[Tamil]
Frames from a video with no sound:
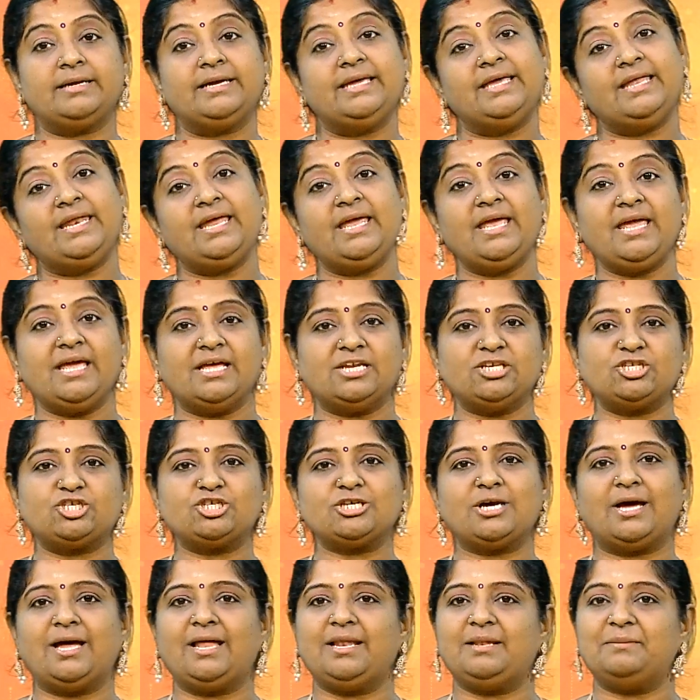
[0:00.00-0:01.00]
கிரி
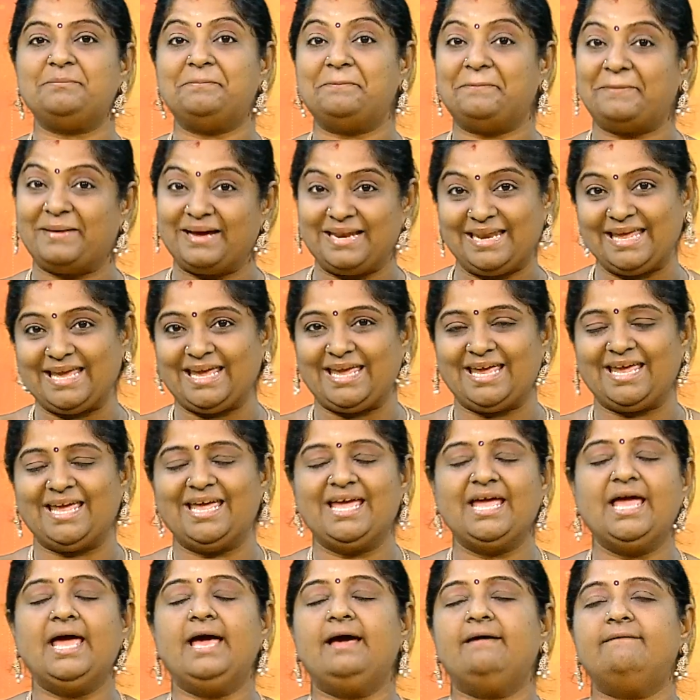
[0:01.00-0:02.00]
என்றால் மலை
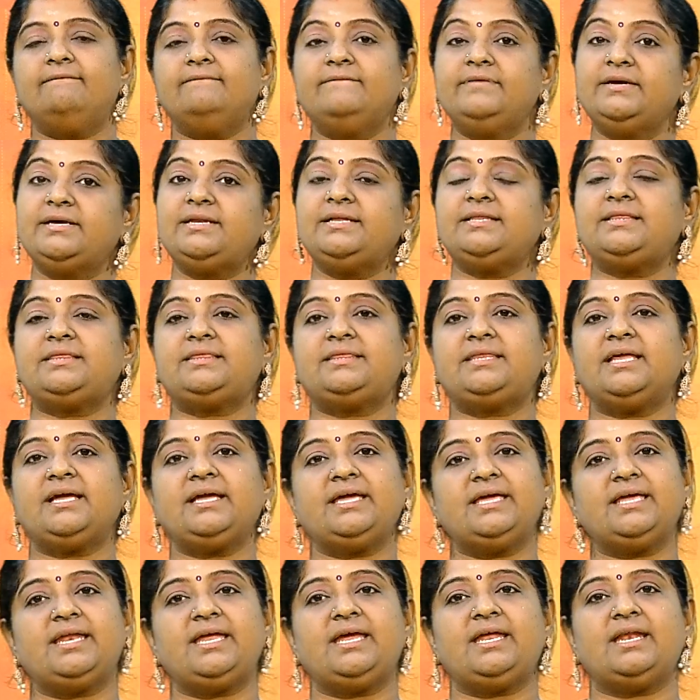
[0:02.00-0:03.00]

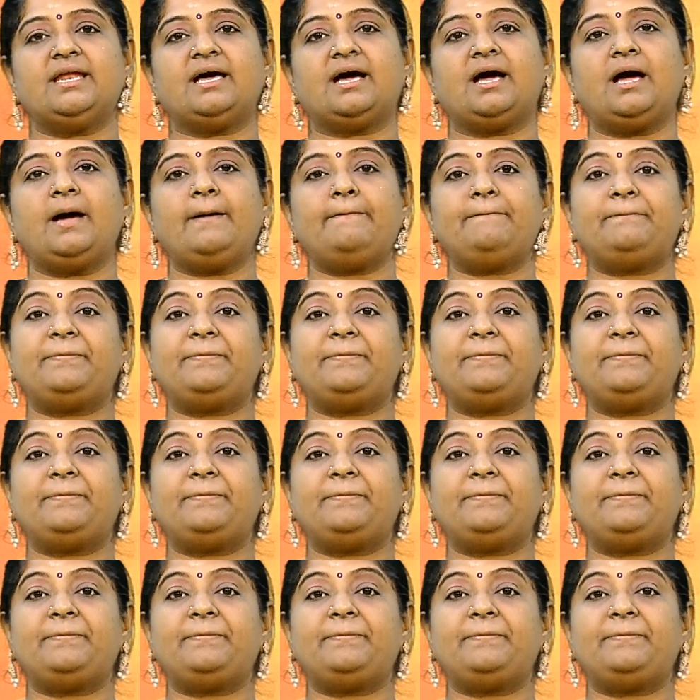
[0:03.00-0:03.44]
விருத்தகிரினா